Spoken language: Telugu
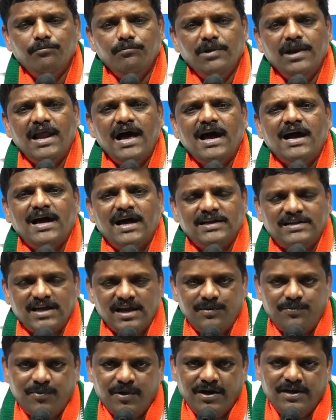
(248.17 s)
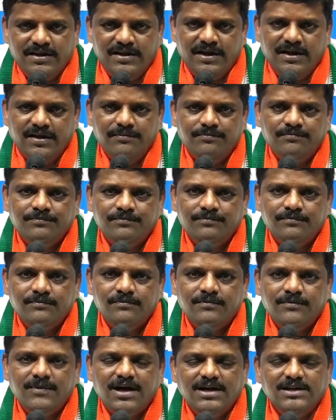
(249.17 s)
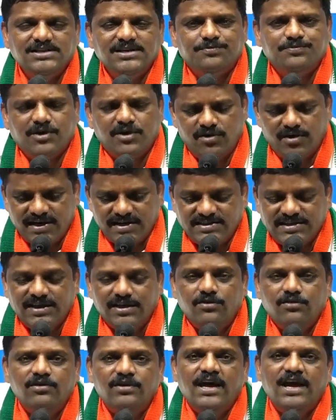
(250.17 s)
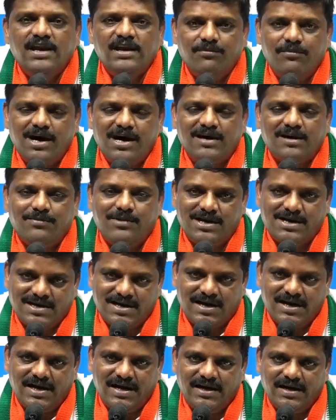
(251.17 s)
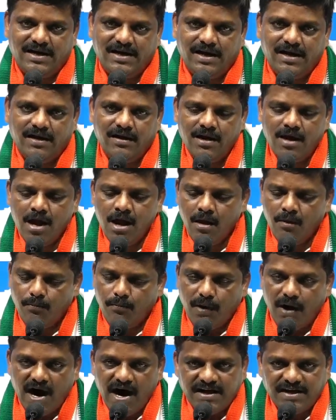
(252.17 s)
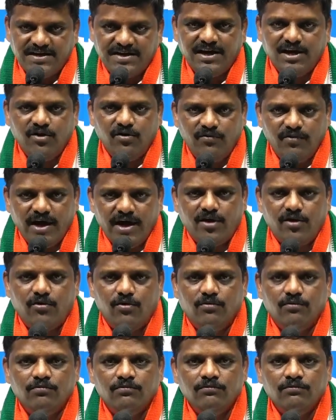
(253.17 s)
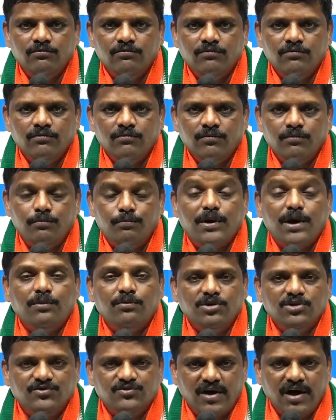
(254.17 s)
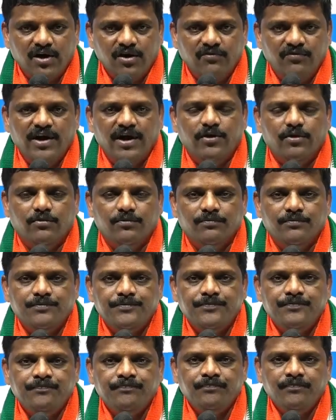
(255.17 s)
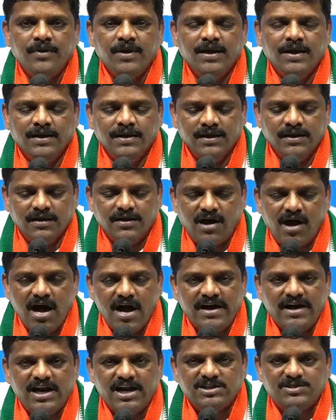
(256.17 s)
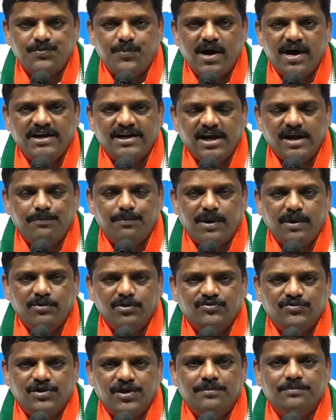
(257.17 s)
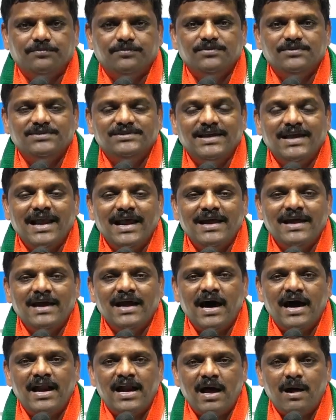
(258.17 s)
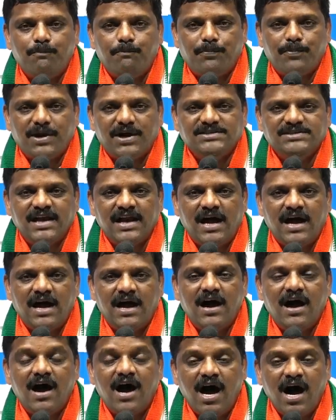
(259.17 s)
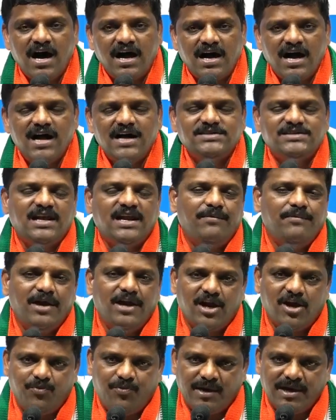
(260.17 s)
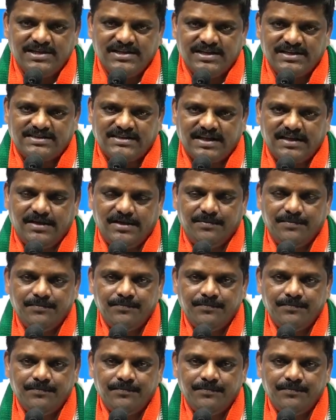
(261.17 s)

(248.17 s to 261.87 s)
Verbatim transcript: మిలాఖాత్ అయిపోయింది అని చెప్తా ఉన్నారు సిగ్గుండాలి మాట మాట్లాడడానికి పార్టీలు వేరు ప్రభుత్వాలు వేరు కాంగ్రెస్ పార్టీ ప్రభుత్వం తెలంగాణ ప్రజల ఆకాంక్షల మేరకు పనిచేస్తుంది